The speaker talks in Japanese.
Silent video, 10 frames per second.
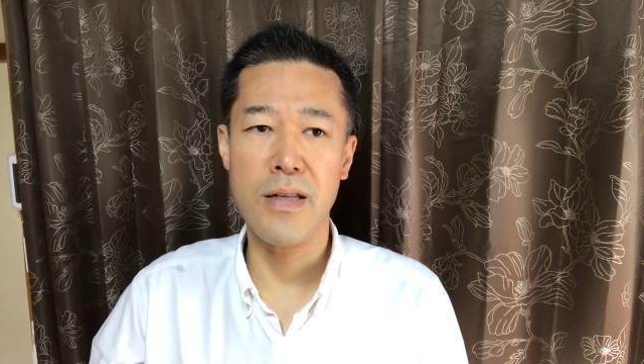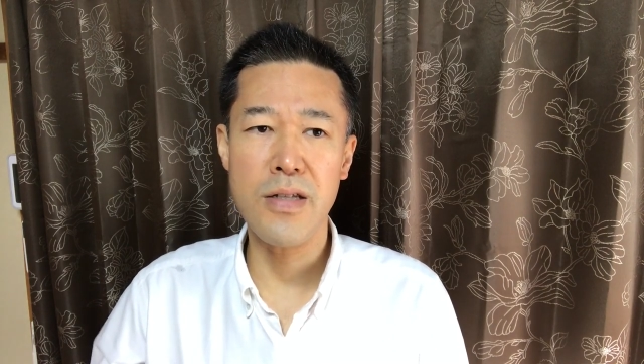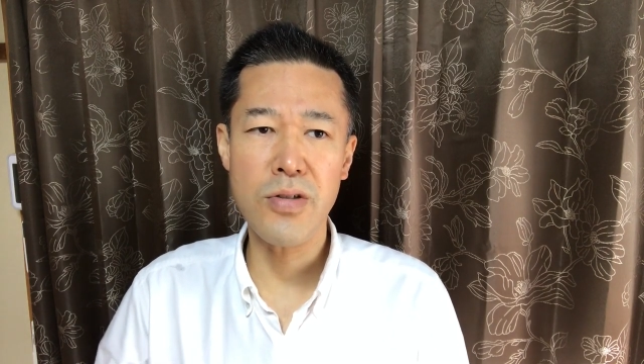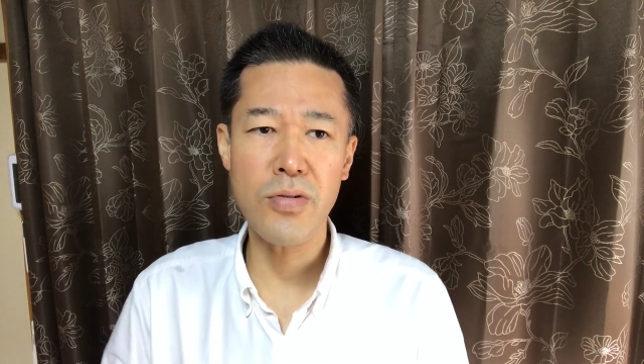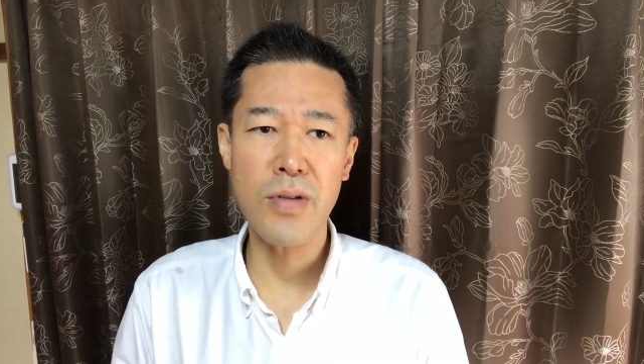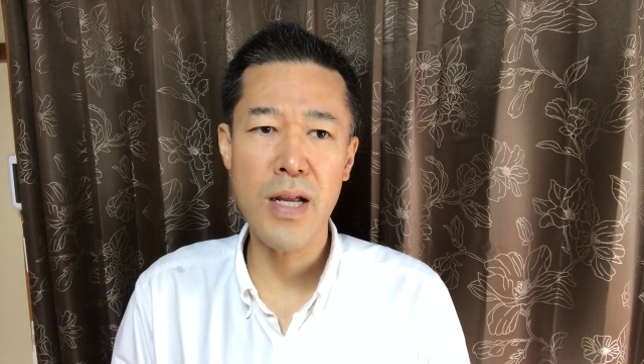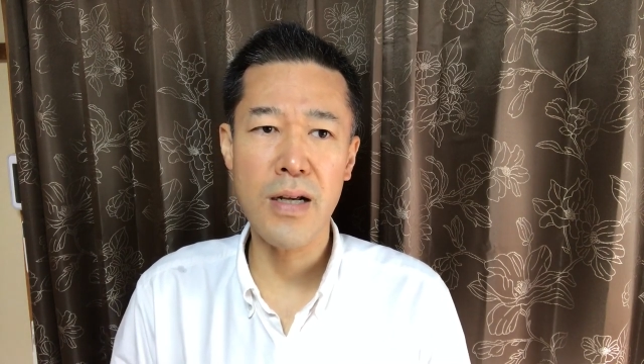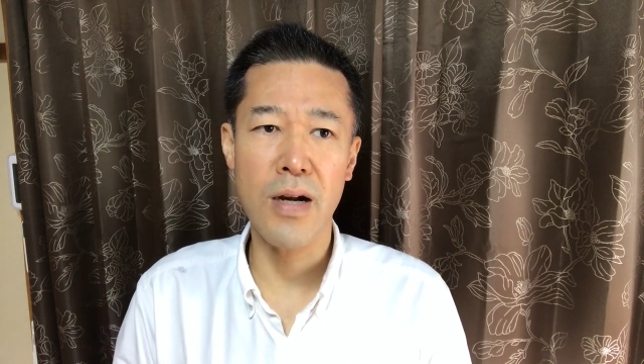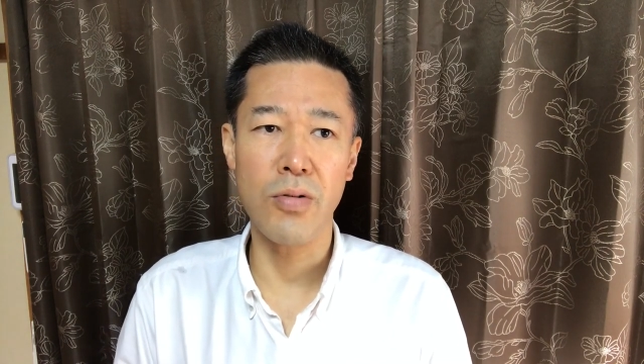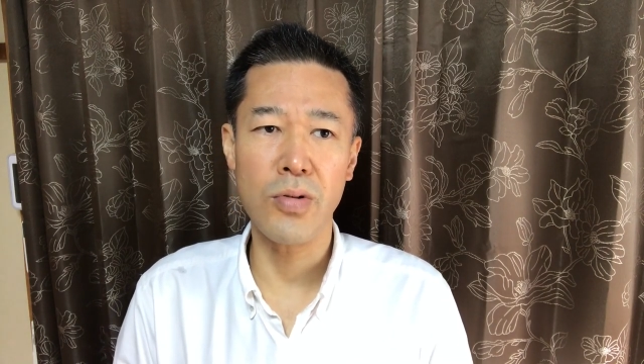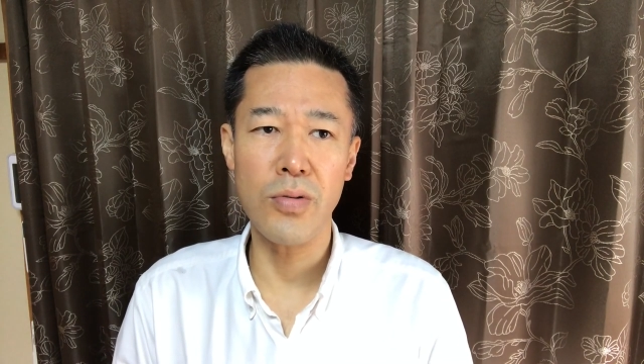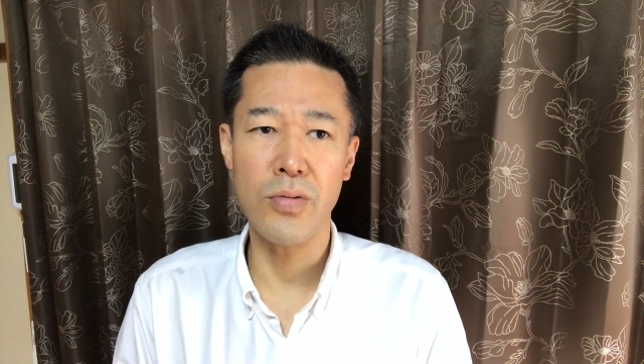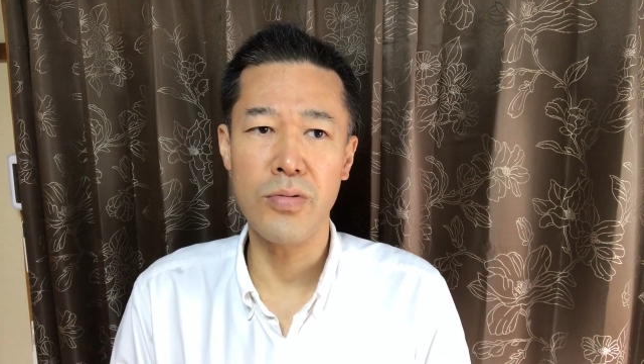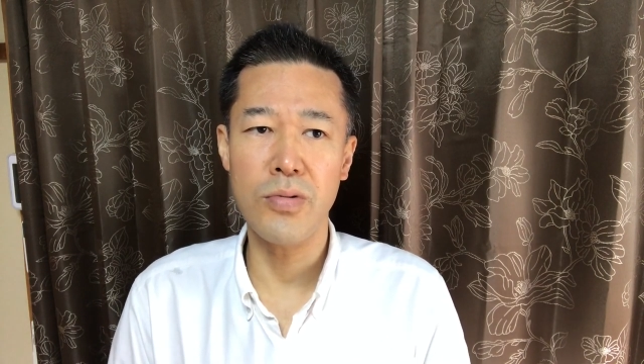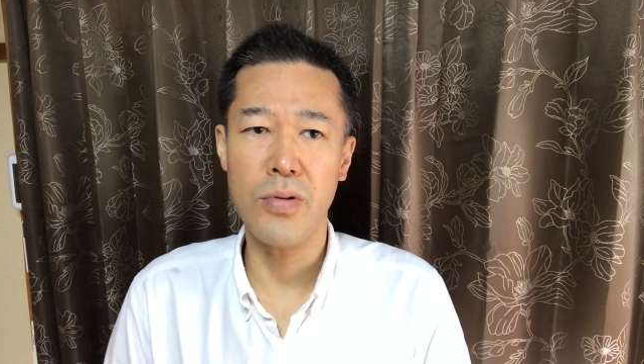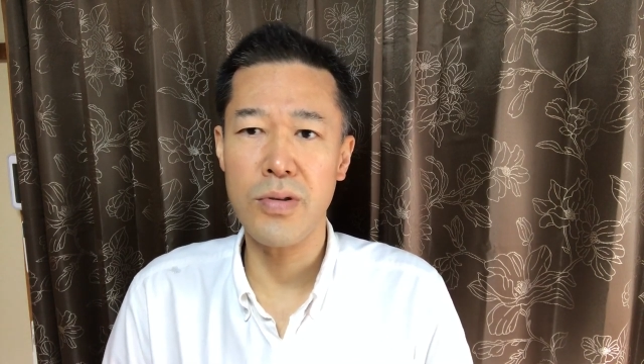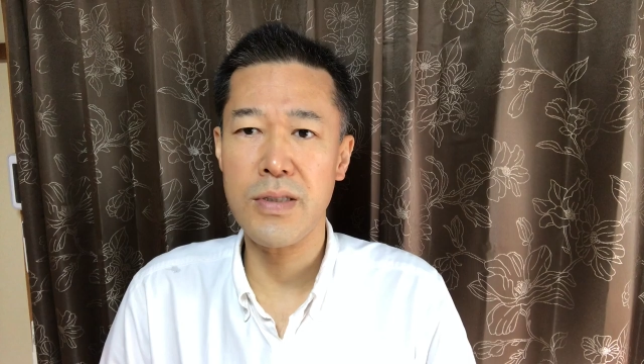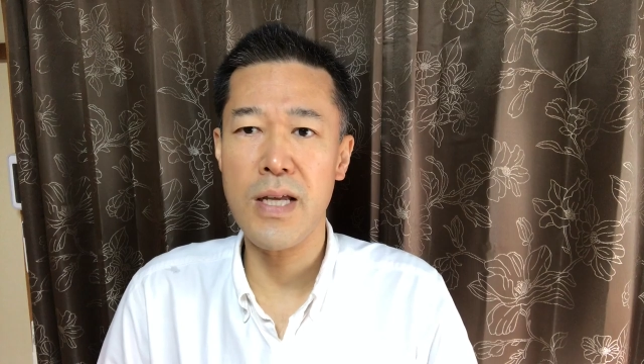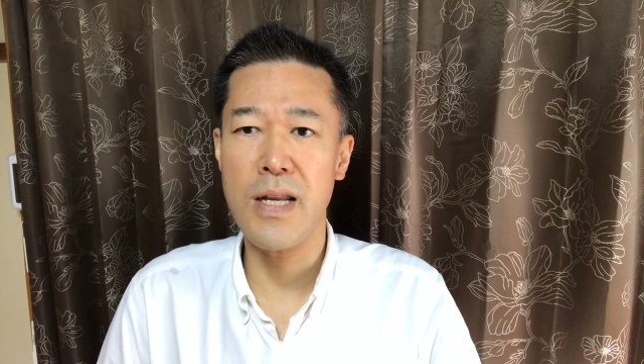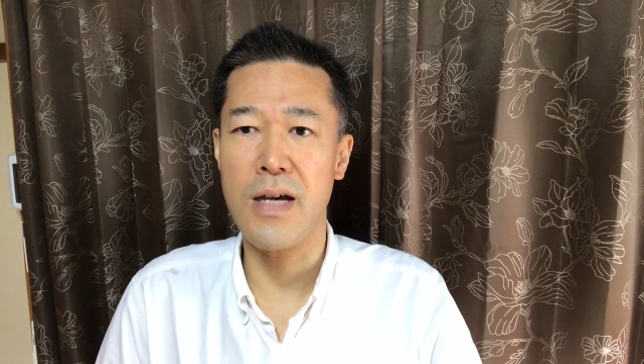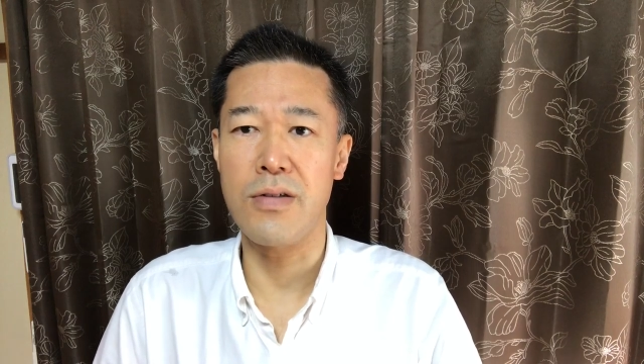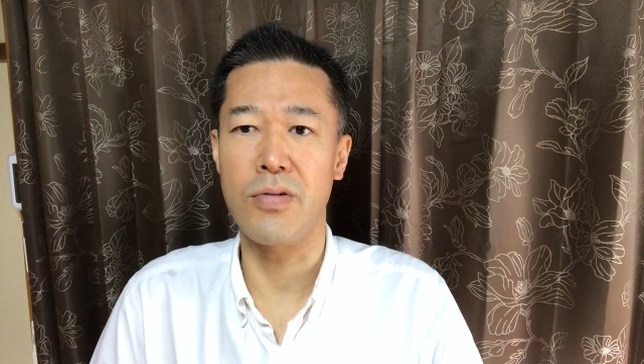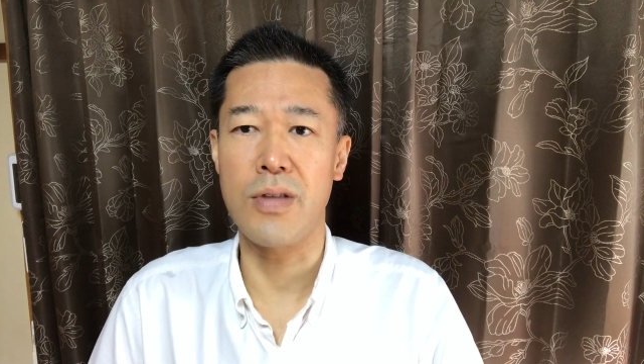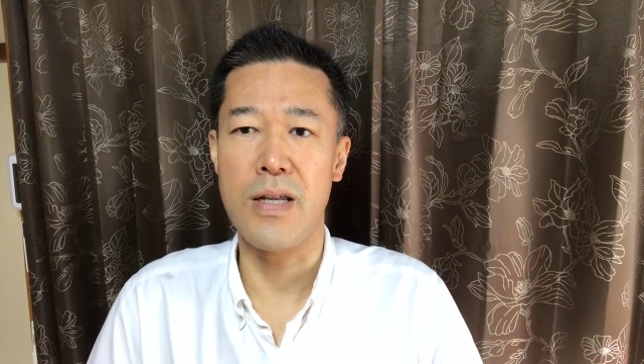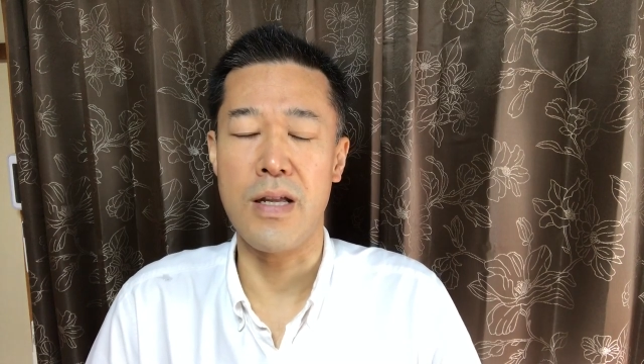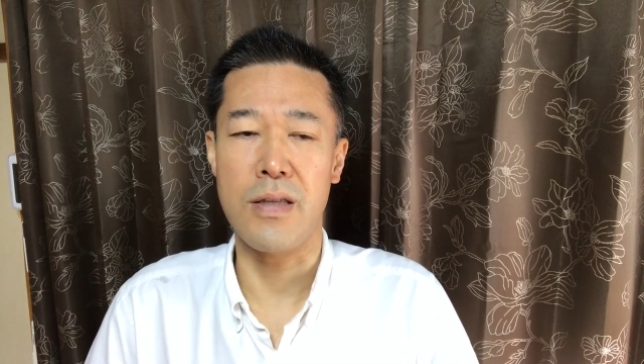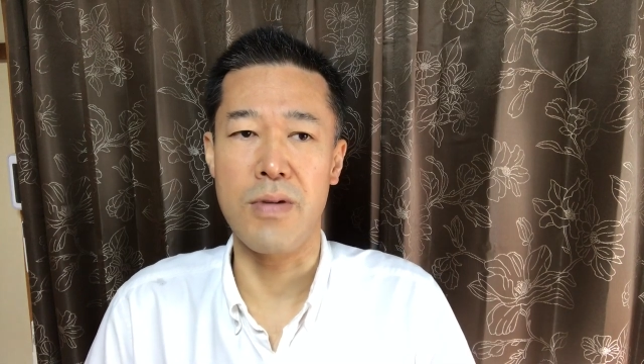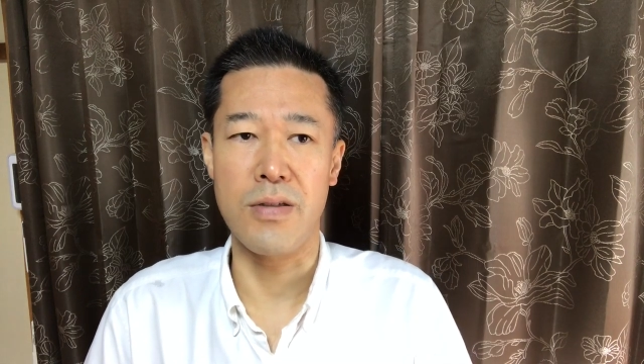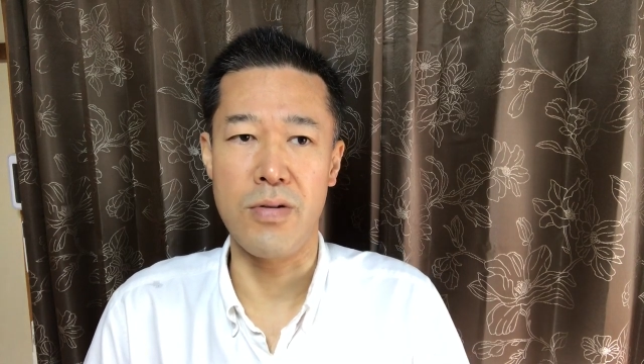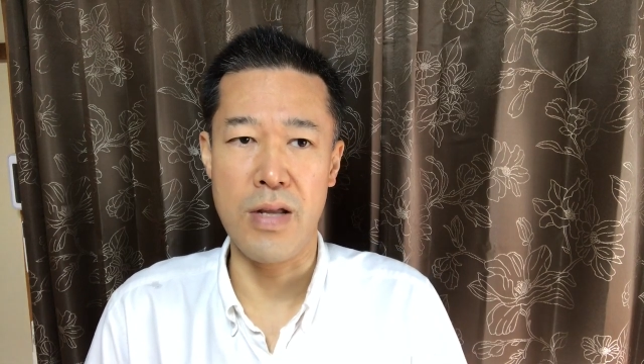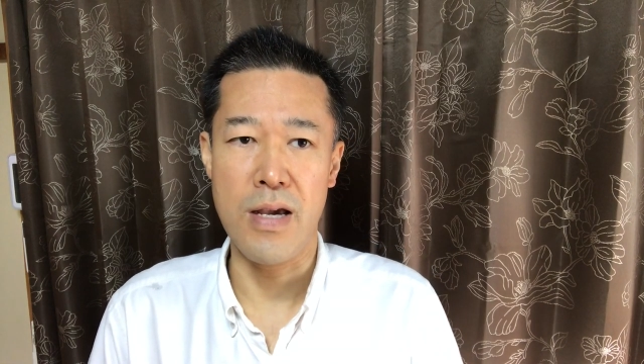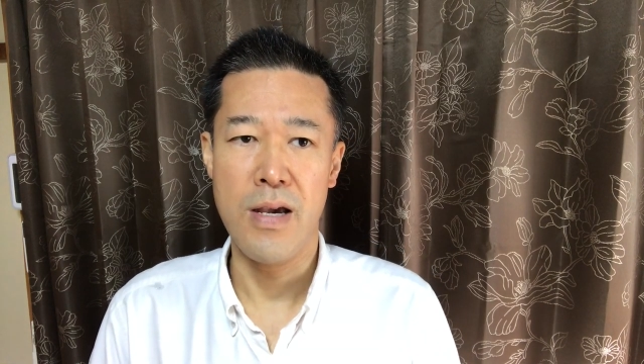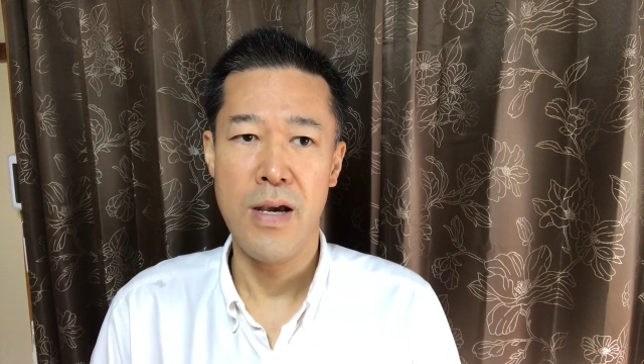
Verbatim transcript: ら20年間ほとんど運動してない状態になってますよね。